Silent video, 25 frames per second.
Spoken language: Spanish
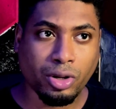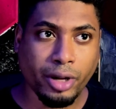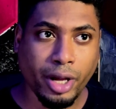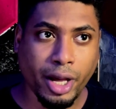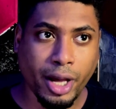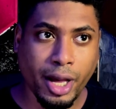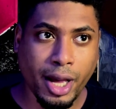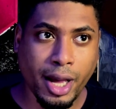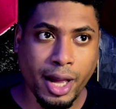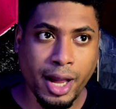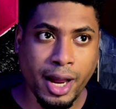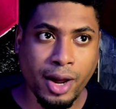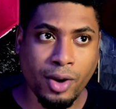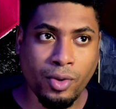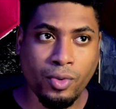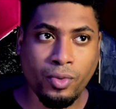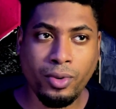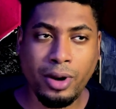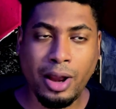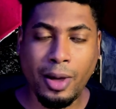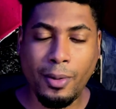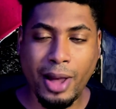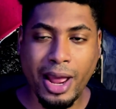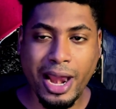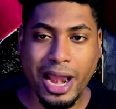eh,
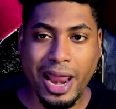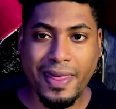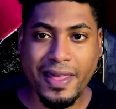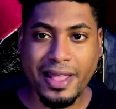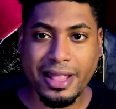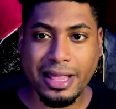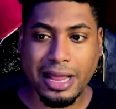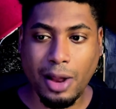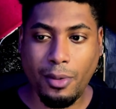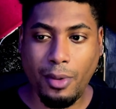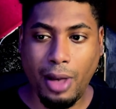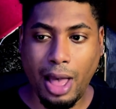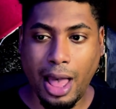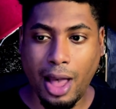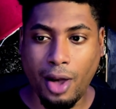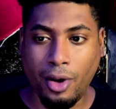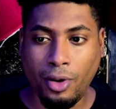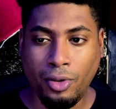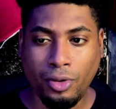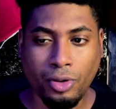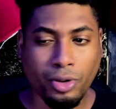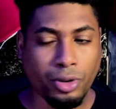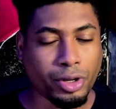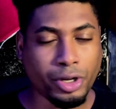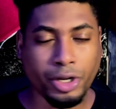una vaina de
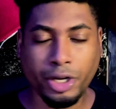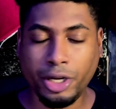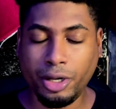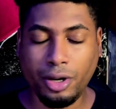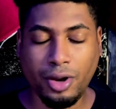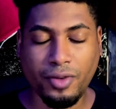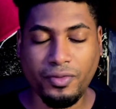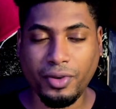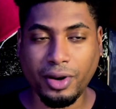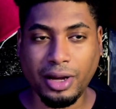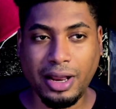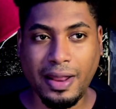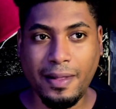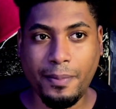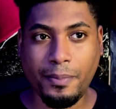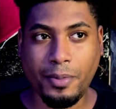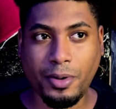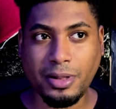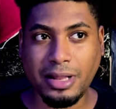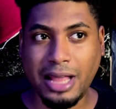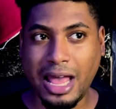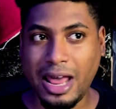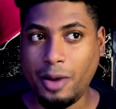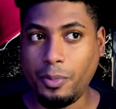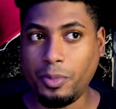trabajo y no fue que la
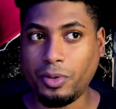deportaron,